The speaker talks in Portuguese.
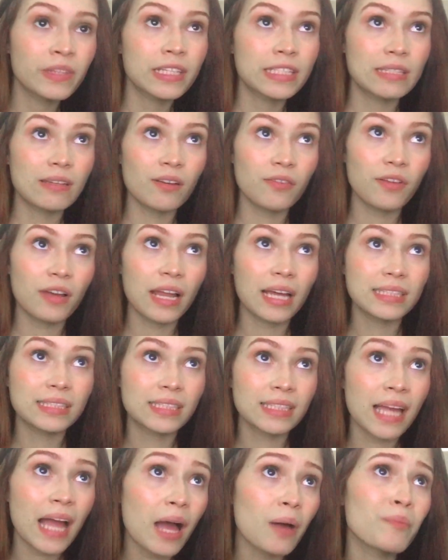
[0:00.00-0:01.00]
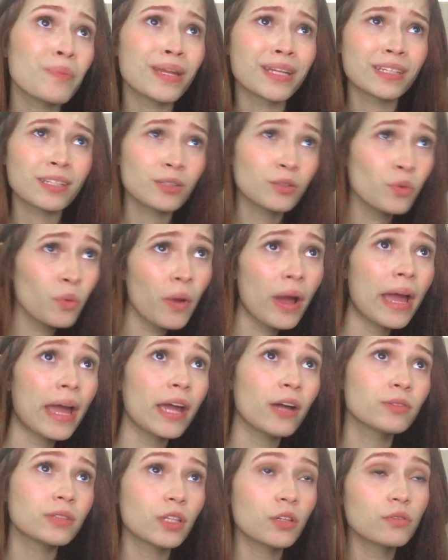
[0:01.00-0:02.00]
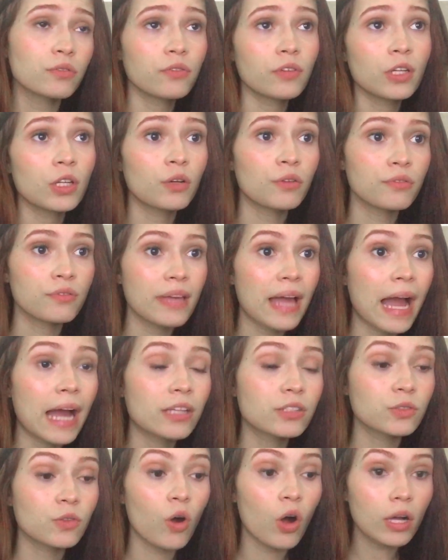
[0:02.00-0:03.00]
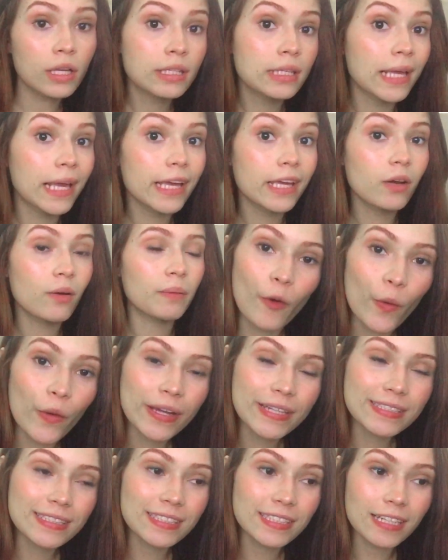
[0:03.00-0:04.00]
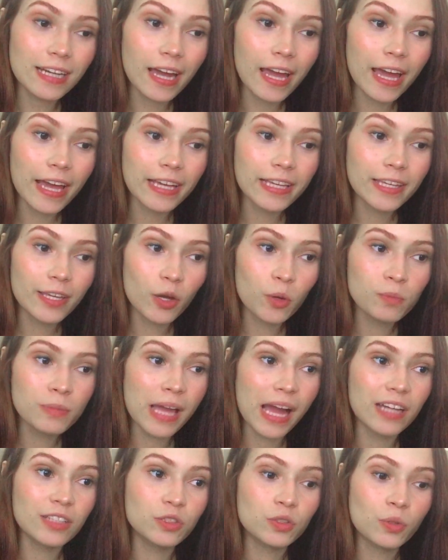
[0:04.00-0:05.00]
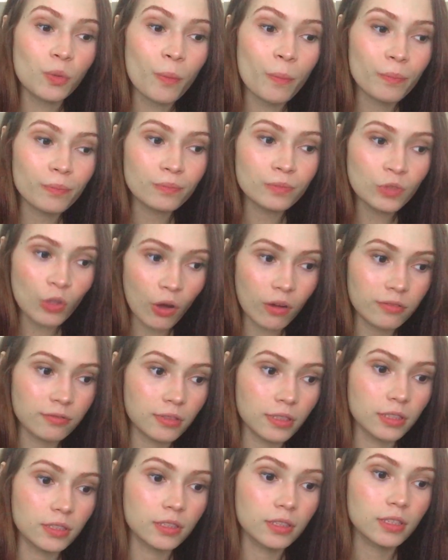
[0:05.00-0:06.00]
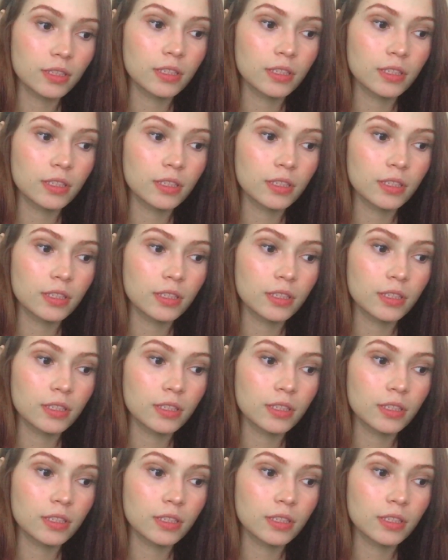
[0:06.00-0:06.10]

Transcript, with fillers: Você vai falar assim, ah, Brenda, não é, eu tenho filho, eu viajo. Ok, a coisa é que eu me acho nova